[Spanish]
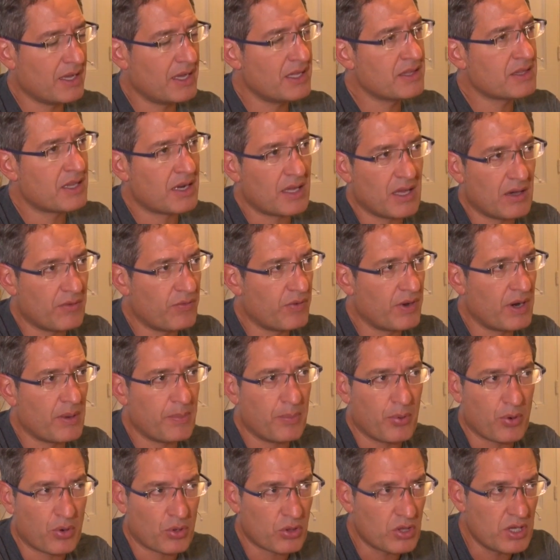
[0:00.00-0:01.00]
entra de afuera
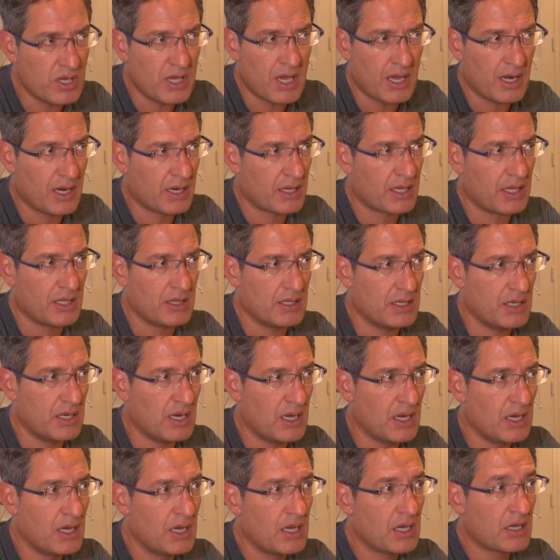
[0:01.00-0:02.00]
por día a la
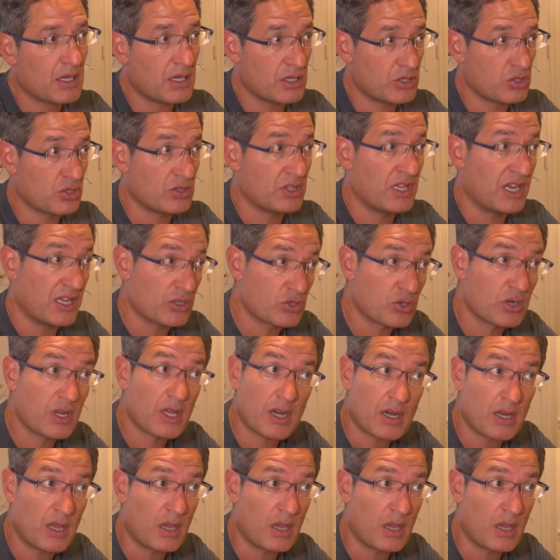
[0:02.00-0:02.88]
Argentina, que es de la zona de